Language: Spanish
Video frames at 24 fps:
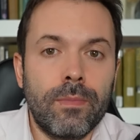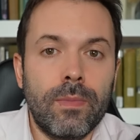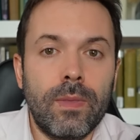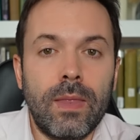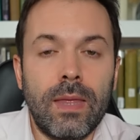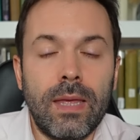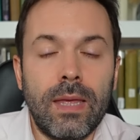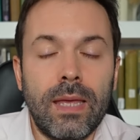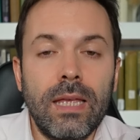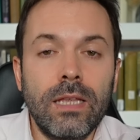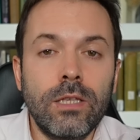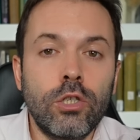
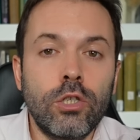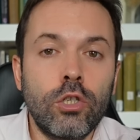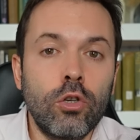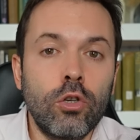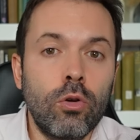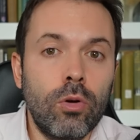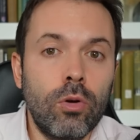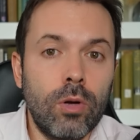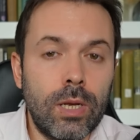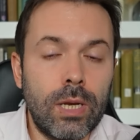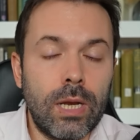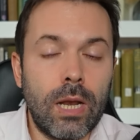De
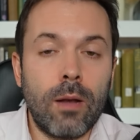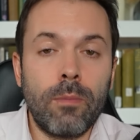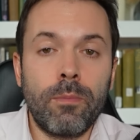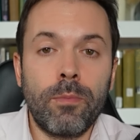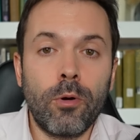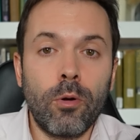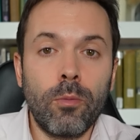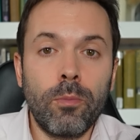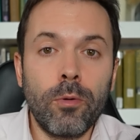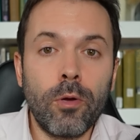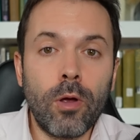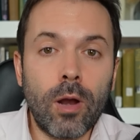hecho, en el
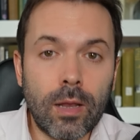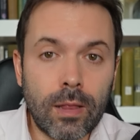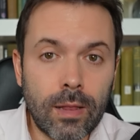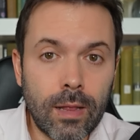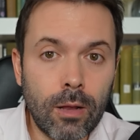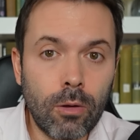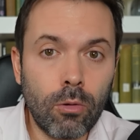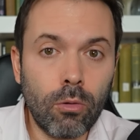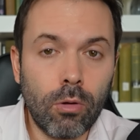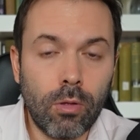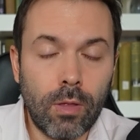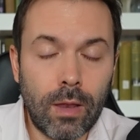propio
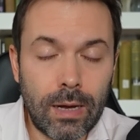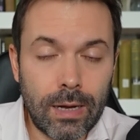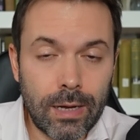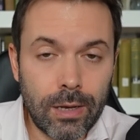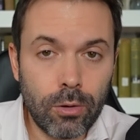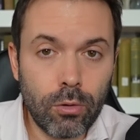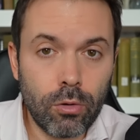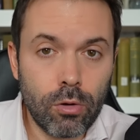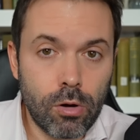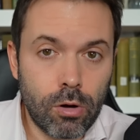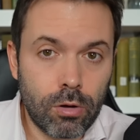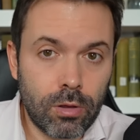artículo del
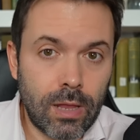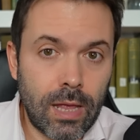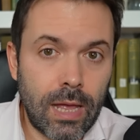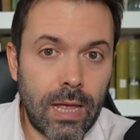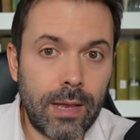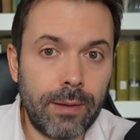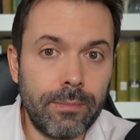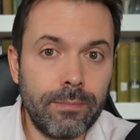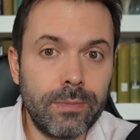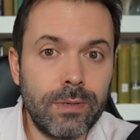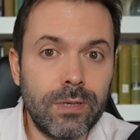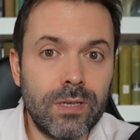New York
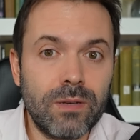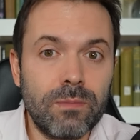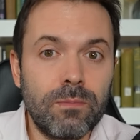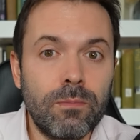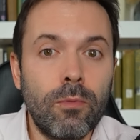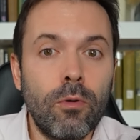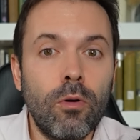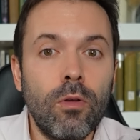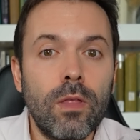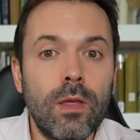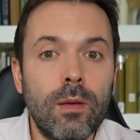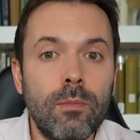Times
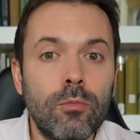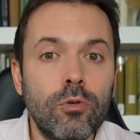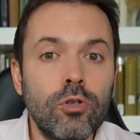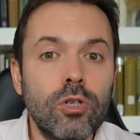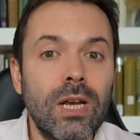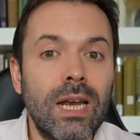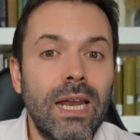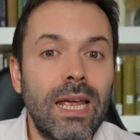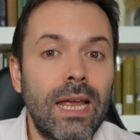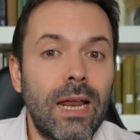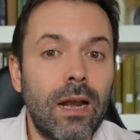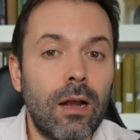podemos
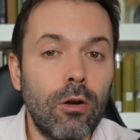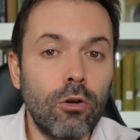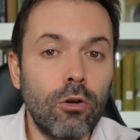leer lo